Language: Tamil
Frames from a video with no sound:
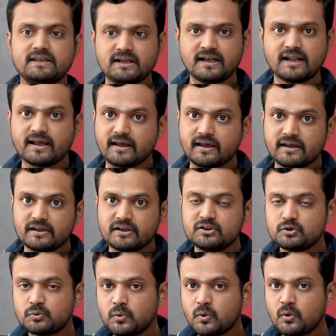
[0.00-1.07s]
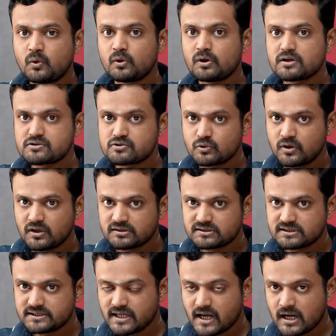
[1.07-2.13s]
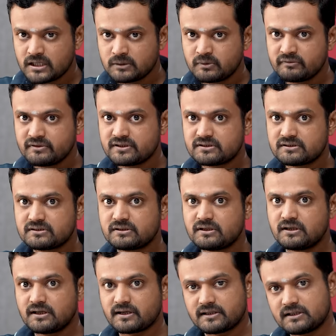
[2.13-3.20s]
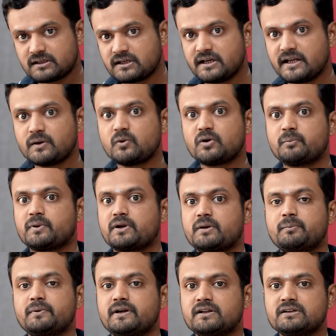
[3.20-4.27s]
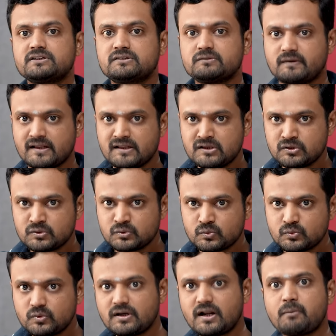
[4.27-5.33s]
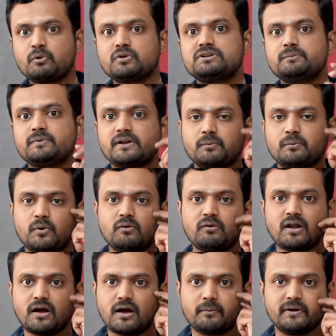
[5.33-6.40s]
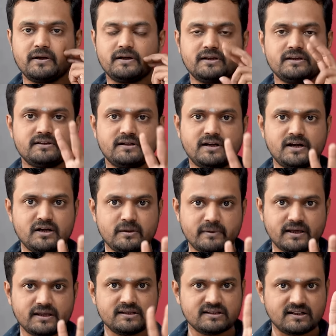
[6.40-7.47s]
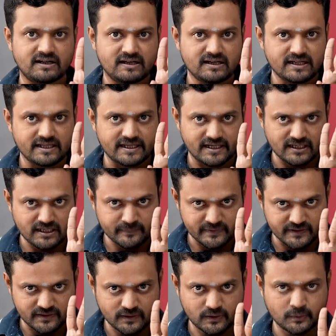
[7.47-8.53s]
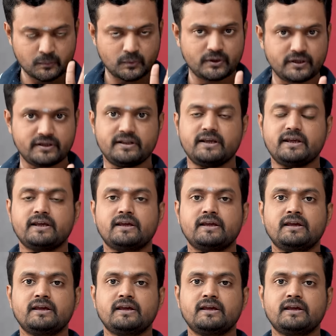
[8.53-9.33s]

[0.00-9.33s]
இல்லை இதுபோல் சுகத்தை அனுபவித்து பிறக்கிறதுக்குன்னே ஒரு பிறப்பு எடுத்துகிட்டு வந்தும் நான் முக்தி பேர் போவனா அப்படின்ட்டு இது ரெண்டுமே இந்த ரெண்டு எண்ணம் இருக்கும் பொழுது